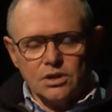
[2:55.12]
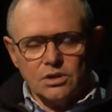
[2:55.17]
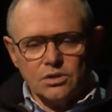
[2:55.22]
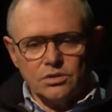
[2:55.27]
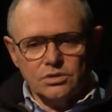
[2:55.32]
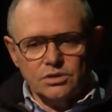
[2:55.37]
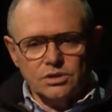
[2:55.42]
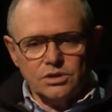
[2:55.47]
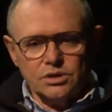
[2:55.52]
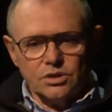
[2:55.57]

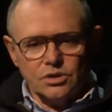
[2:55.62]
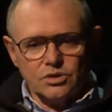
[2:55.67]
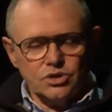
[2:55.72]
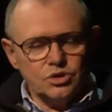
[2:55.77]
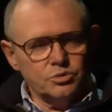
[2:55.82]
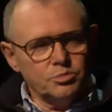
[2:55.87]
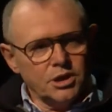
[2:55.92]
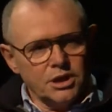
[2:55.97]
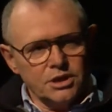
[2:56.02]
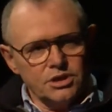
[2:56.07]
und die
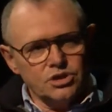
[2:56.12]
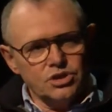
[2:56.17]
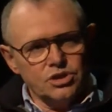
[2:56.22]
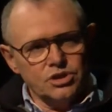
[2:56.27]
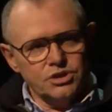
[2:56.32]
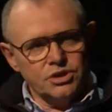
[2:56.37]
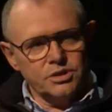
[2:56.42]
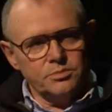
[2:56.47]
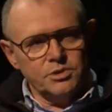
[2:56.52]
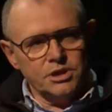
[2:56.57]

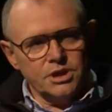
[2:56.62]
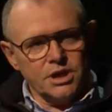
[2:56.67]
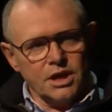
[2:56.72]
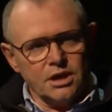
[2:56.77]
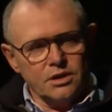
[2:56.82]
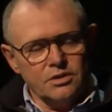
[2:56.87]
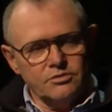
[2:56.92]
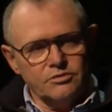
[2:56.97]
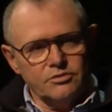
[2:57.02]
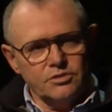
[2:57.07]
osteopathische
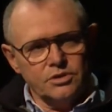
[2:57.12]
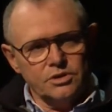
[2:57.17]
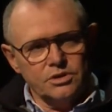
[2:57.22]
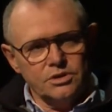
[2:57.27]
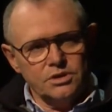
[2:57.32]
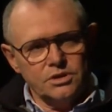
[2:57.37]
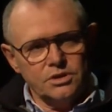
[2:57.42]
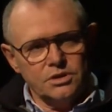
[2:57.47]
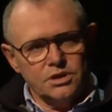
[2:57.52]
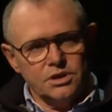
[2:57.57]
Seminare
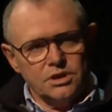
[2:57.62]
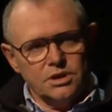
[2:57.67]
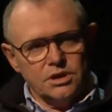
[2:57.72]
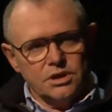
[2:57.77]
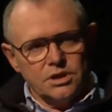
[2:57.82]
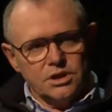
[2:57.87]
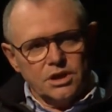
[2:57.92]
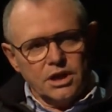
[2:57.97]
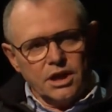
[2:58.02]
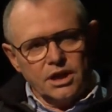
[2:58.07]
von
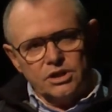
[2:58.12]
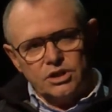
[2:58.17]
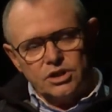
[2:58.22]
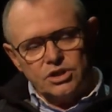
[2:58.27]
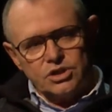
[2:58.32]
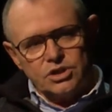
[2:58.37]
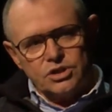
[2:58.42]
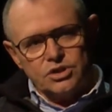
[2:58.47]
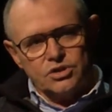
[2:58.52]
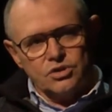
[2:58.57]

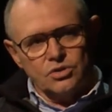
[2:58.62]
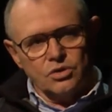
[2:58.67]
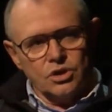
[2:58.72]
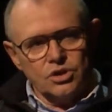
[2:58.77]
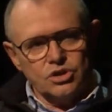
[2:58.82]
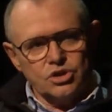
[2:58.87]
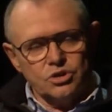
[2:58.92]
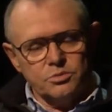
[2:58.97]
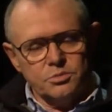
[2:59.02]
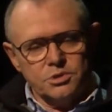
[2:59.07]
Englisch ins
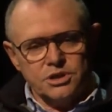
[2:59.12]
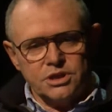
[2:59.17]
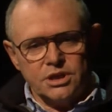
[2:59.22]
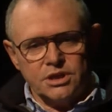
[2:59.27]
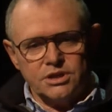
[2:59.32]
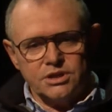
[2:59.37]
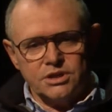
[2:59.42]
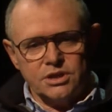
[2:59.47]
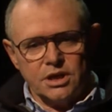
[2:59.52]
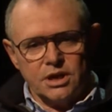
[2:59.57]
Deutsch
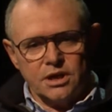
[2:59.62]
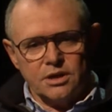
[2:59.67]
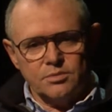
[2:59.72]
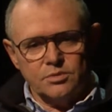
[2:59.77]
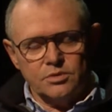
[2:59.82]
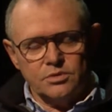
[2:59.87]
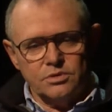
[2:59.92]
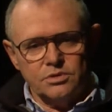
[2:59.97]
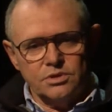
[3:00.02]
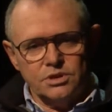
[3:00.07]
übersetzt
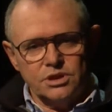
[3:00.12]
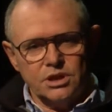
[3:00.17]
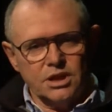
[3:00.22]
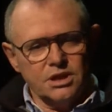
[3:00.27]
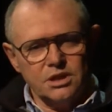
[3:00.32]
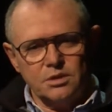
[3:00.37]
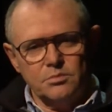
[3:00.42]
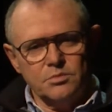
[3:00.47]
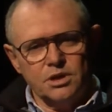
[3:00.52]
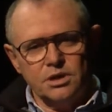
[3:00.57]
habe. Und ich
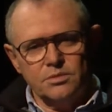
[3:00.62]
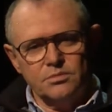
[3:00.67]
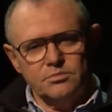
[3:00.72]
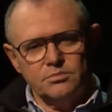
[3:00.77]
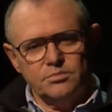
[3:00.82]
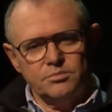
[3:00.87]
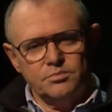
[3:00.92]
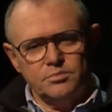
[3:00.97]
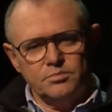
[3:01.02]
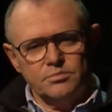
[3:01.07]
hatte immer
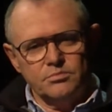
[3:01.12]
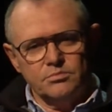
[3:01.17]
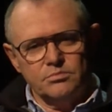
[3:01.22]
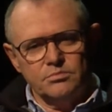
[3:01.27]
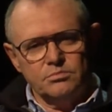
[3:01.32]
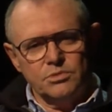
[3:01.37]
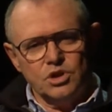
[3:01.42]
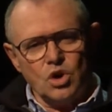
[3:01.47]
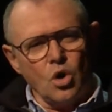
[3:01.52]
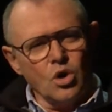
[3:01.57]

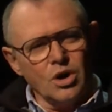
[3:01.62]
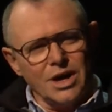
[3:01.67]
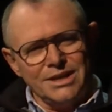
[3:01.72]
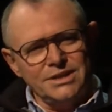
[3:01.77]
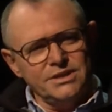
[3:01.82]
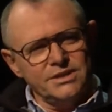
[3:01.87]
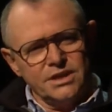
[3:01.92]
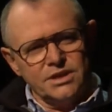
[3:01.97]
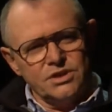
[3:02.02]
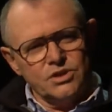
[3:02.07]
mit
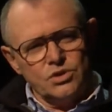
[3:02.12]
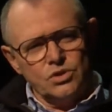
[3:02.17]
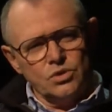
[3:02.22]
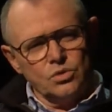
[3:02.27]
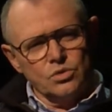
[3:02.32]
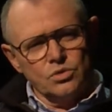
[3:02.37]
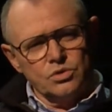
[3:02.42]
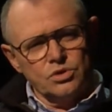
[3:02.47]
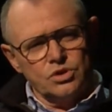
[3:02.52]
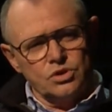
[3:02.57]

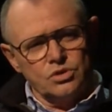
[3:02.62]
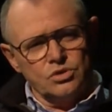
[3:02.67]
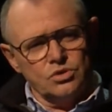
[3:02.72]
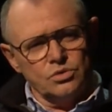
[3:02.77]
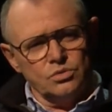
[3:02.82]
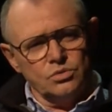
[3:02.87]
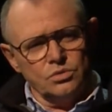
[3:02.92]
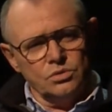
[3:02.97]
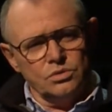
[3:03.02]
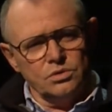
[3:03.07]
Organisationen zu
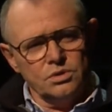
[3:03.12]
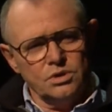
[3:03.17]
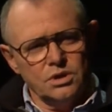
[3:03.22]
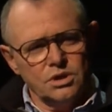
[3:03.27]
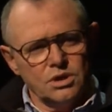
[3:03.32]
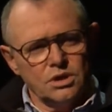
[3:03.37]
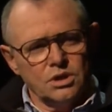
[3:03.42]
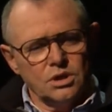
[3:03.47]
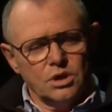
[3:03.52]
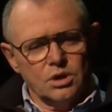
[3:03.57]
tun, mhm.
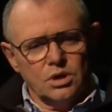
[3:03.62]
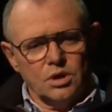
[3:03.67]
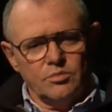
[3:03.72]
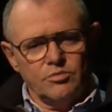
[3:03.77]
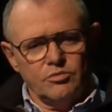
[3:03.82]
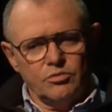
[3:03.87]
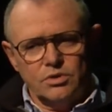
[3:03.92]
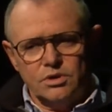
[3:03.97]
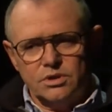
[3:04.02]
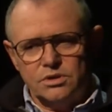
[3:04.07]

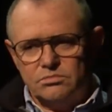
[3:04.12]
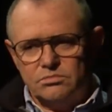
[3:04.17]
obwohl